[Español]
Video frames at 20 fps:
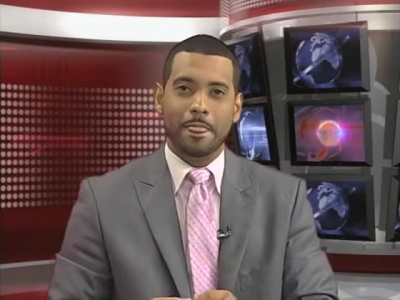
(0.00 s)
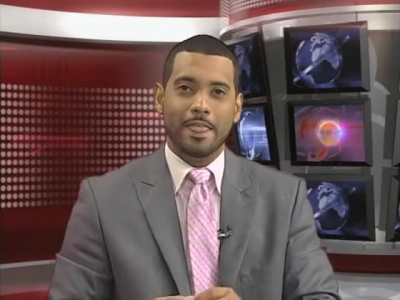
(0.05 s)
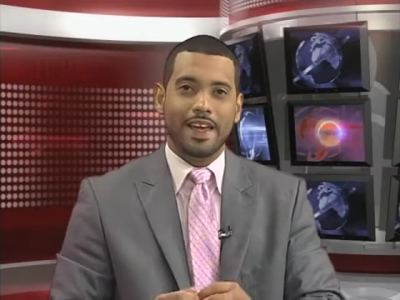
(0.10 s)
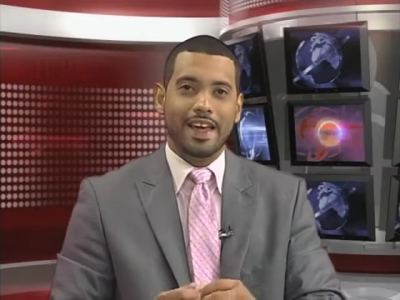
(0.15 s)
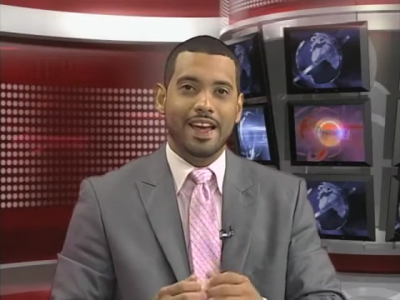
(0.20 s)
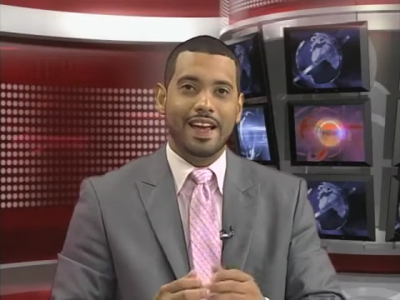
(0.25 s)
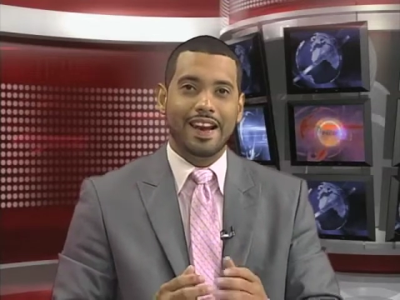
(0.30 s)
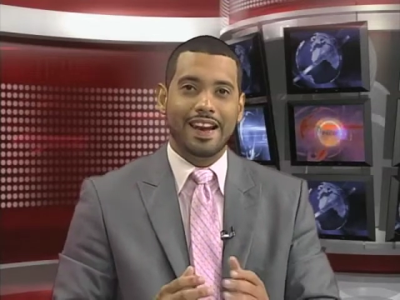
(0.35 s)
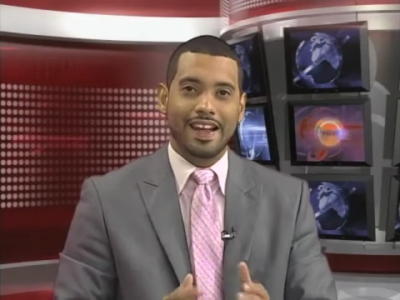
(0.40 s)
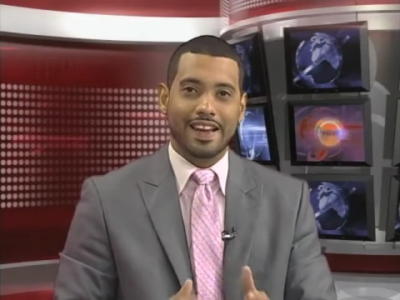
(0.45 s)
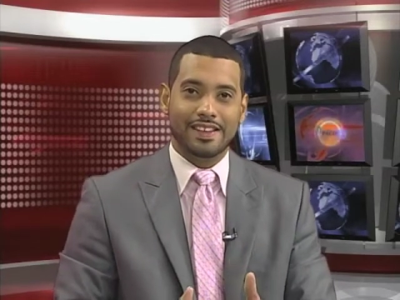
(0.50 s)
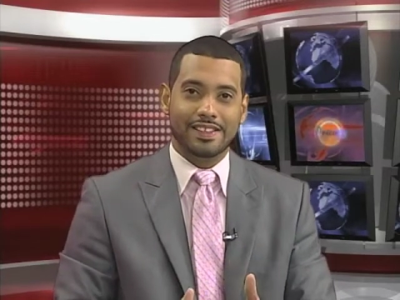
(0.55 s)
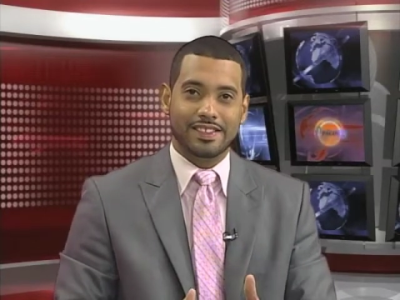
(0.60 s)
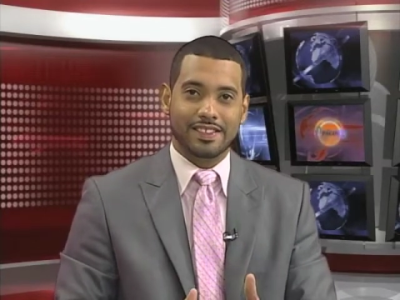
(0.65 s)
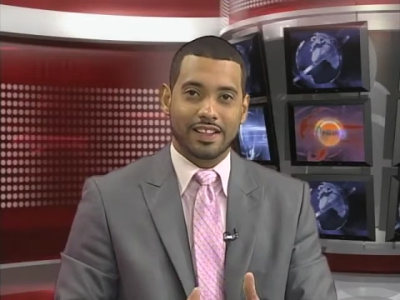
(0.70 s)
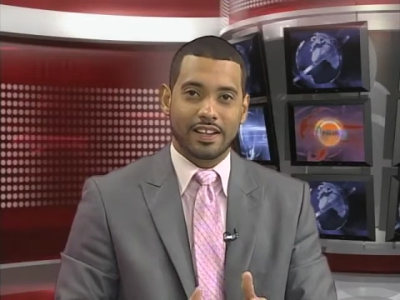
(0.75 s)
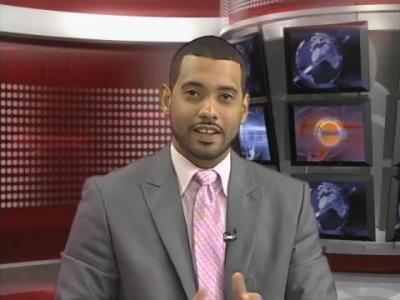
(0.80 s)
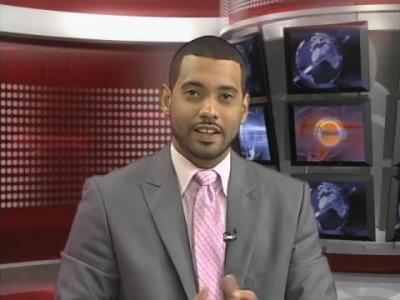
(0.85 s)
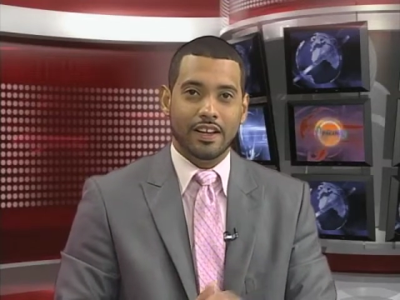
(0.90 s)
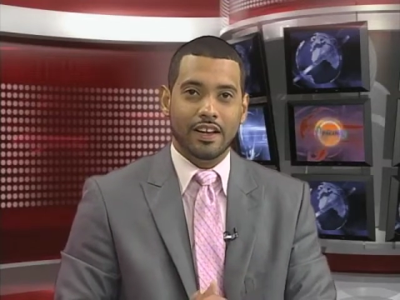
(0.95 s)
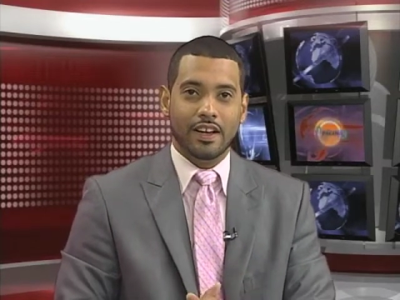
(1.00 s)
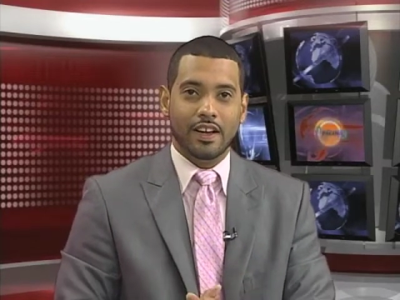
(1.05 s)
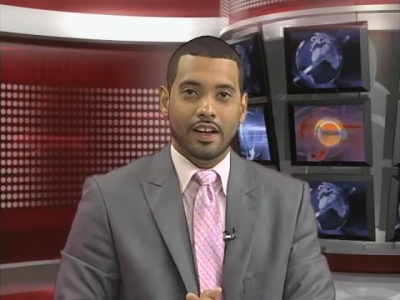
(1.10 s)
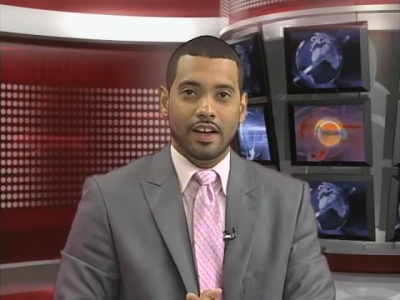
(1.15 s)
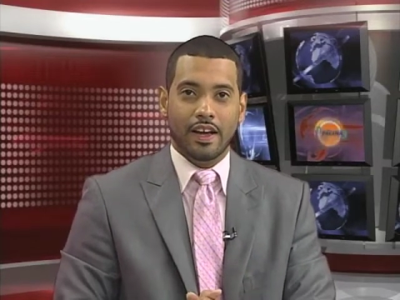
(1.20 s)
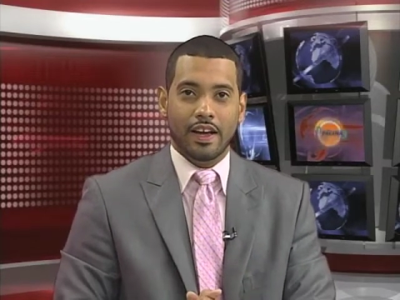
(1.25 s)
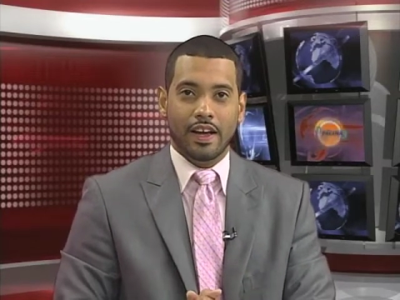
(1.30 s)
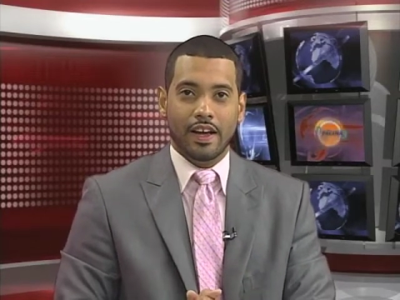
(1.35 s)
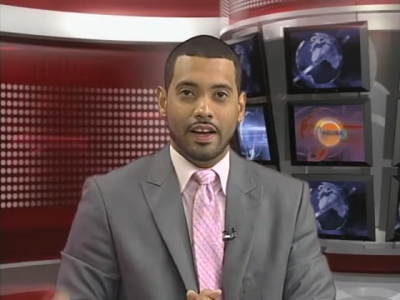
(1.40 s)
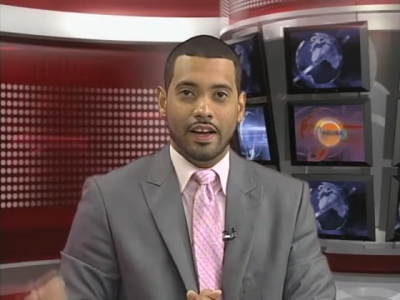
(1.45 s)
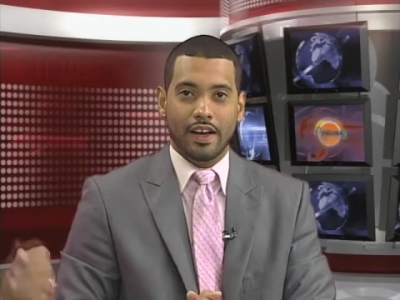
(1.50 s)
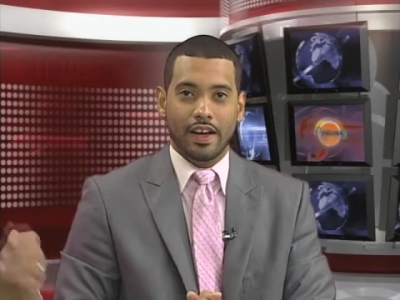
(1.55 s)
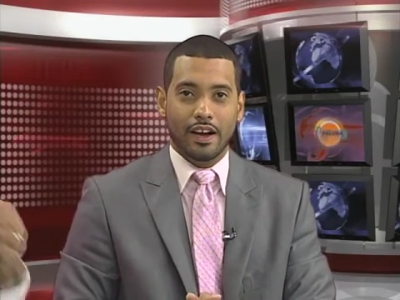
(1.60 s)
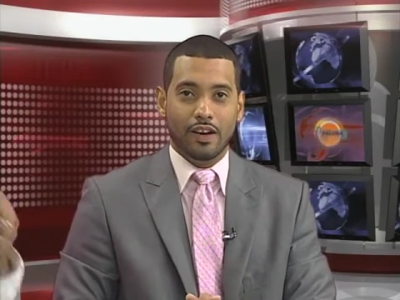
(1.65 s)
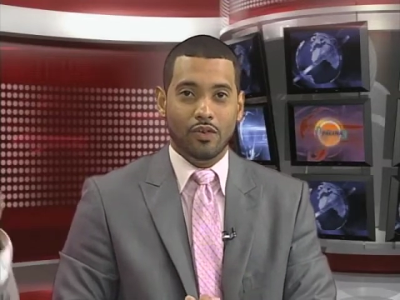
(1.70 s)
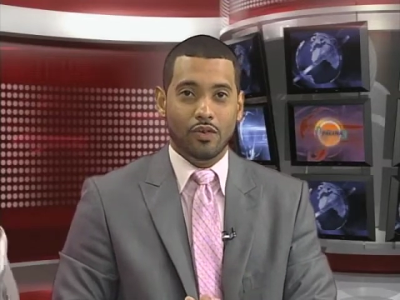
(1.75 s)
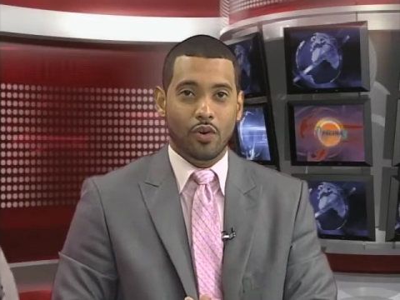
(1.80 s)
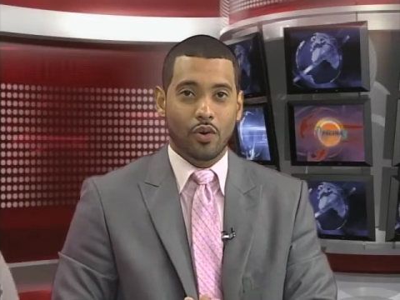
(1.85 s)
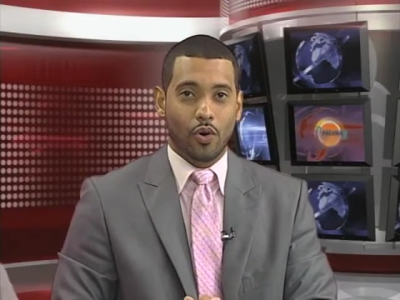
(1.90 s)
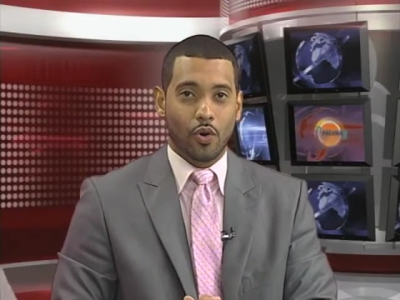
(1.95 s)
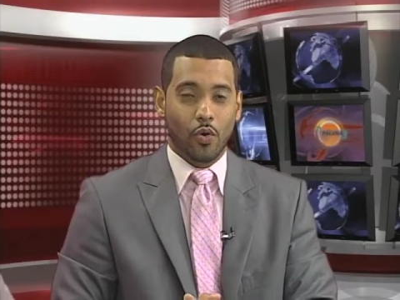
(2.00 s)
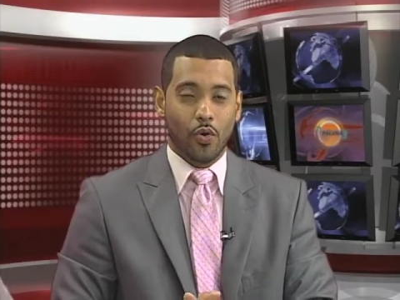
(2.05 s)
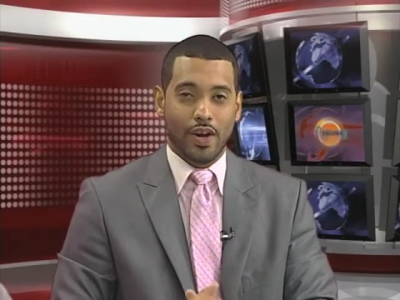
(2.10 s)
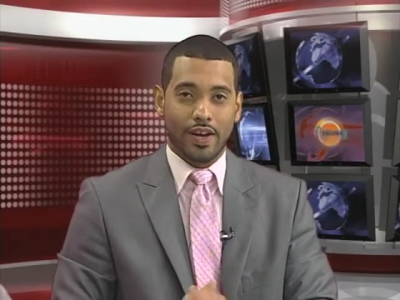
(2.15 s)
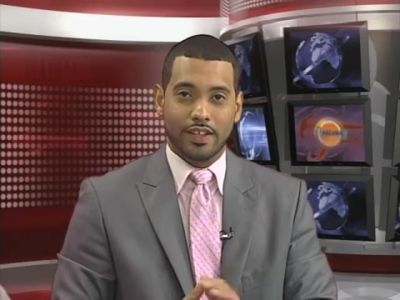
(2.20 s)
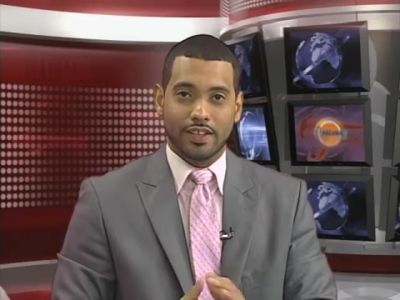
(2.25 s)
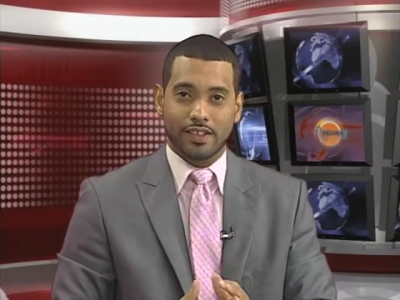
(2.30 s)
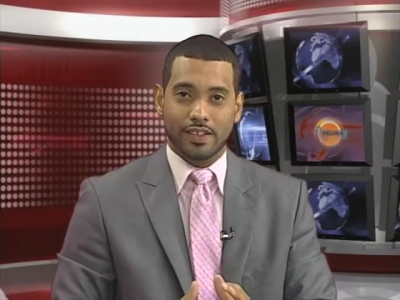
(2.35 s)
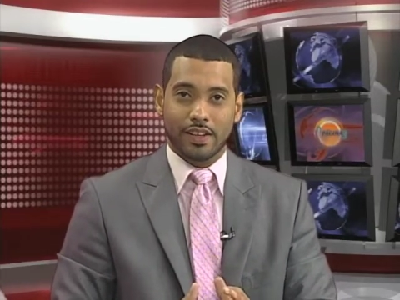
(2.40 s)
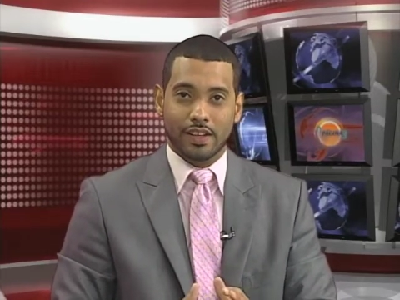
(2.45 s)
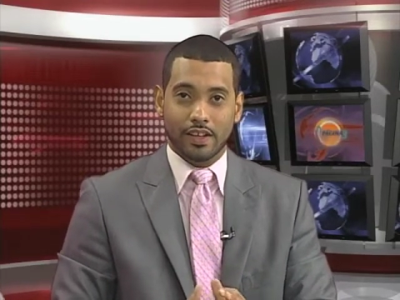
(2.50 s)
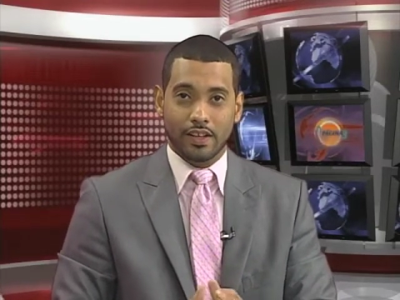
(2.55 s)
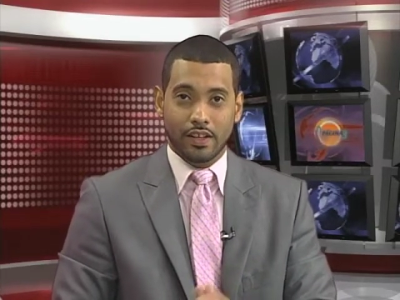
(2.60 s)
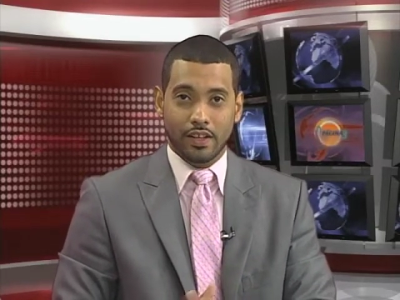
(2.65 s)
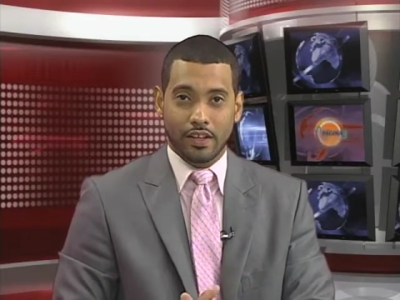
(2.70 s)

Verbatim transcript: el este, eh, el noroeste,